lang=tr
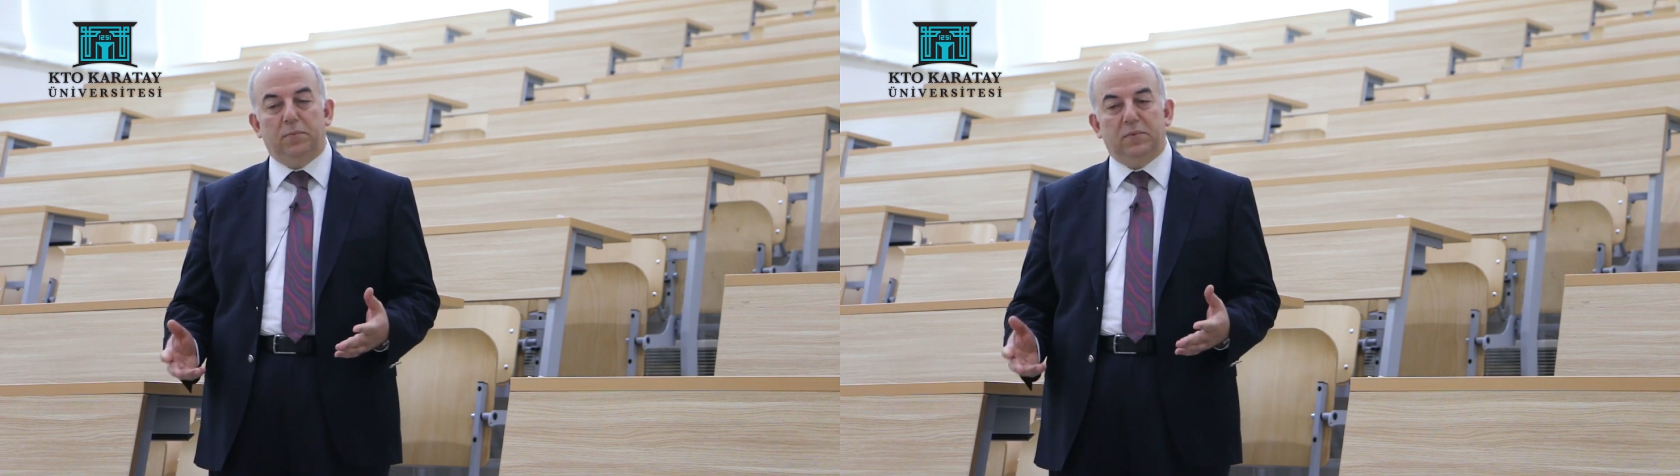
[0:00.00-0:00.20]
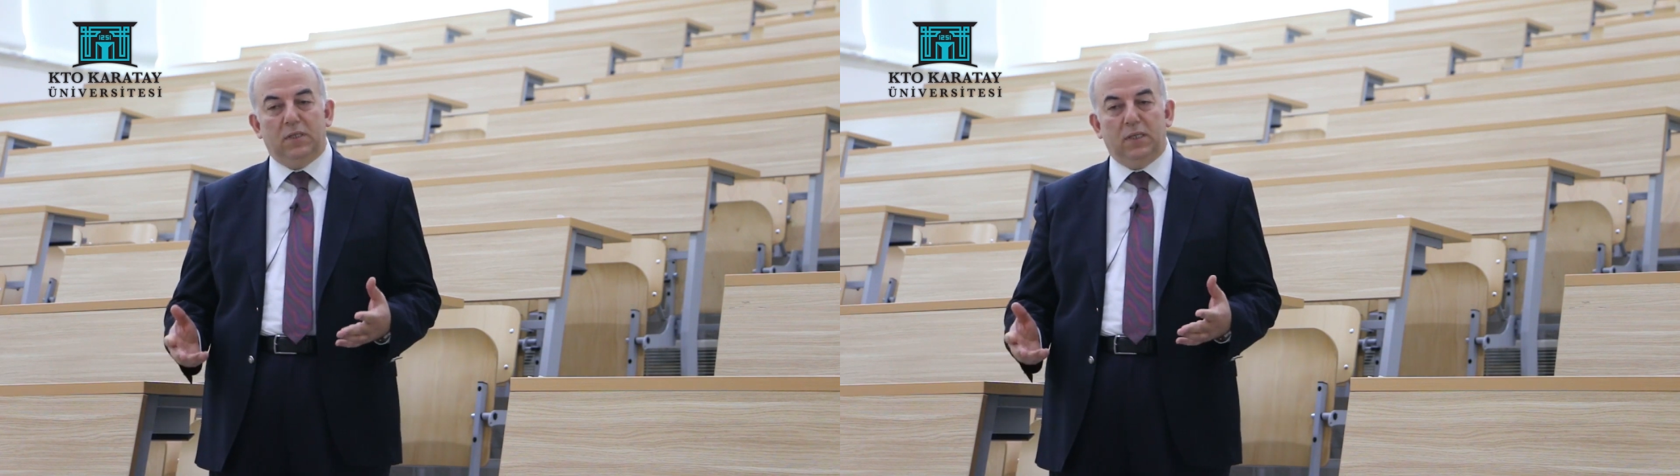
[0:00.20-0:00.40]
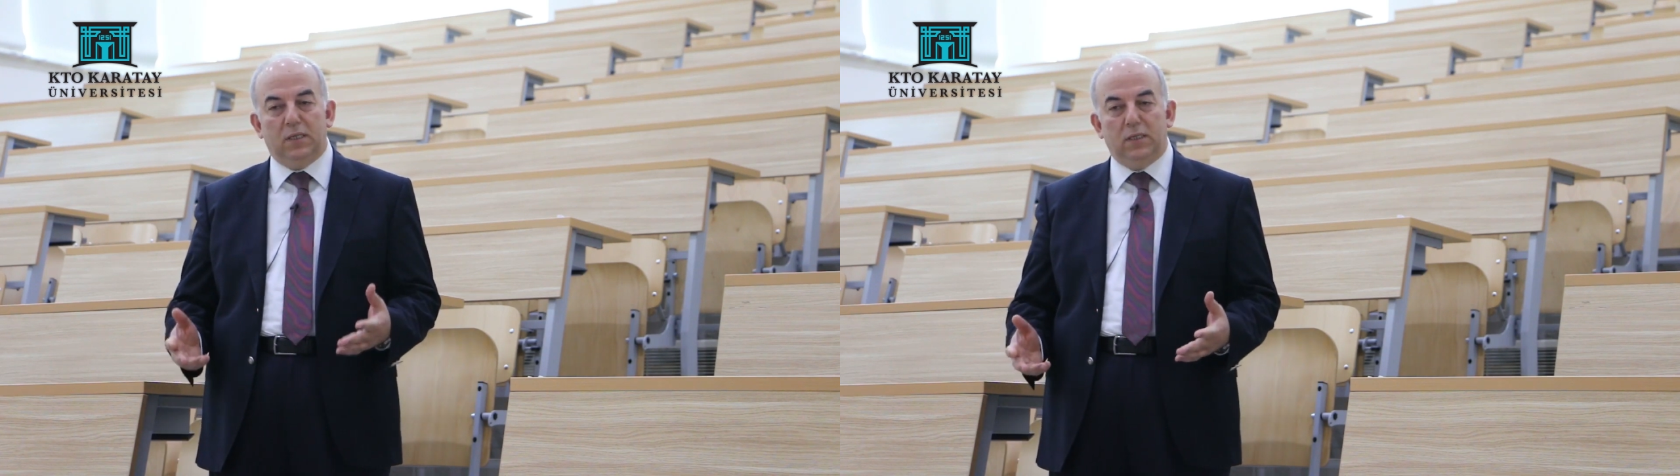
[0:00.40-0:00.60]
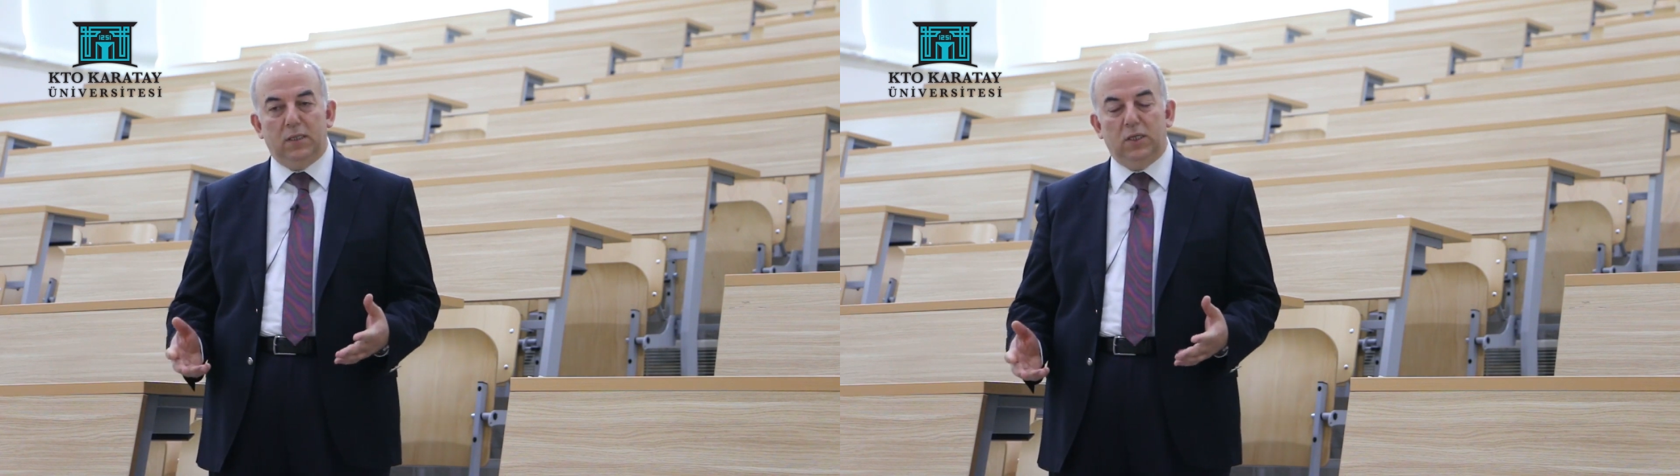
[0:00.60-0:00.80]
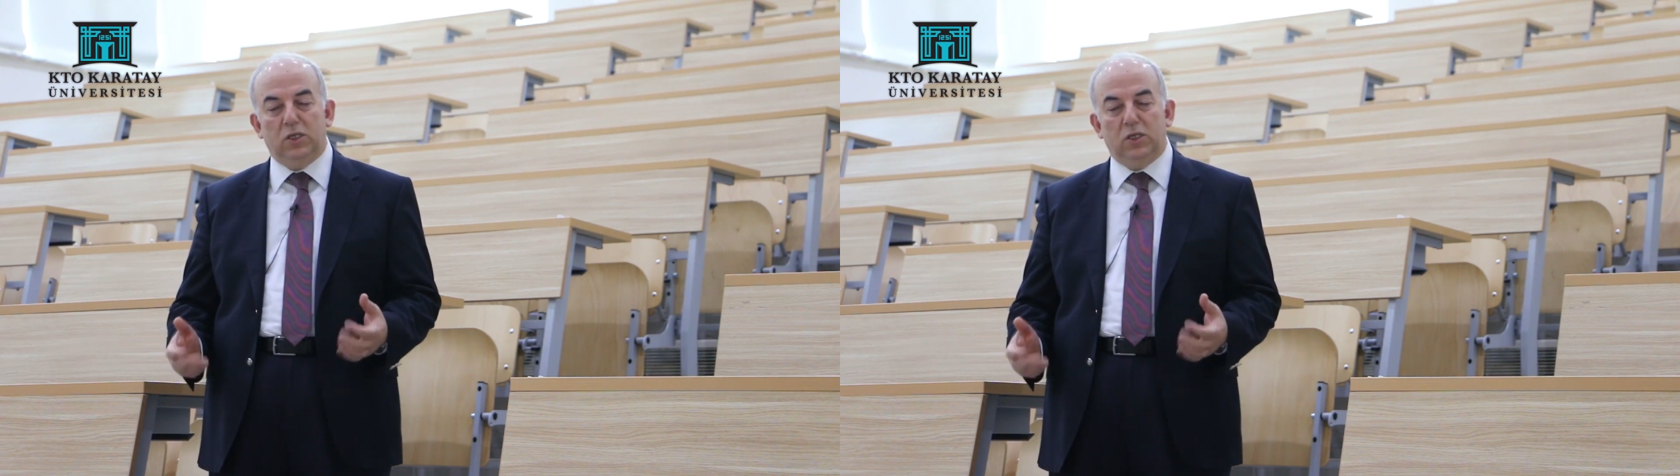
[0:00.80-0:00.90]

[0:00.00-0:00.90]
yaptıkları